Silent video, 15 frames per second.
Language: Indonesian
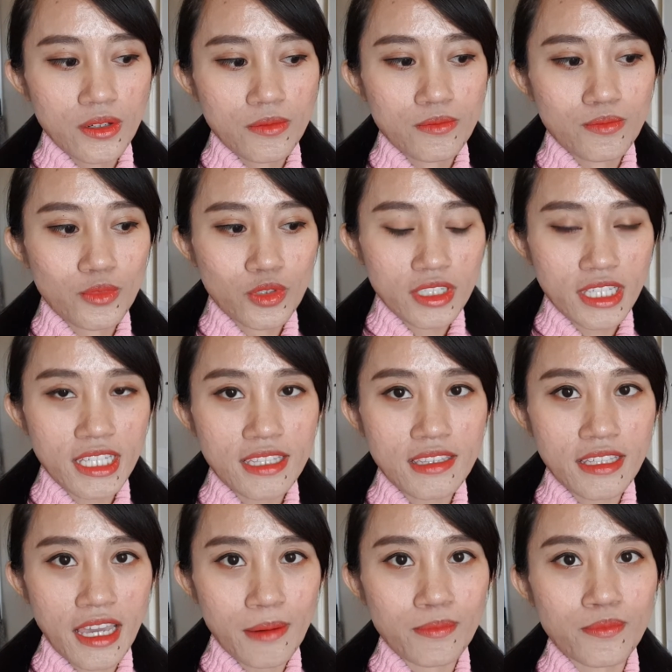mungkin
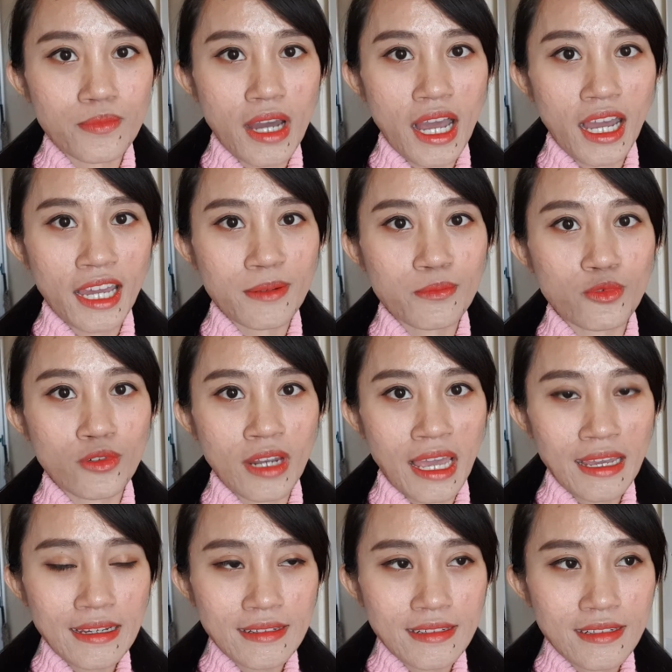dia akan
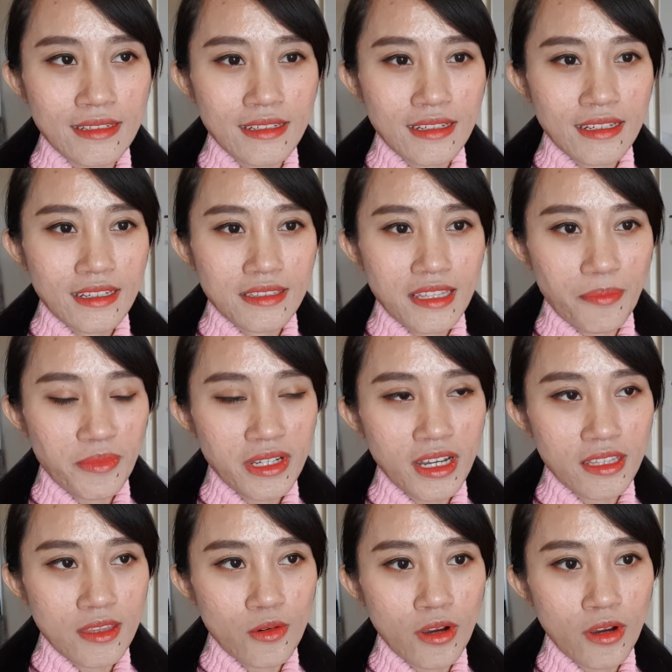pulang tapi nggak tahu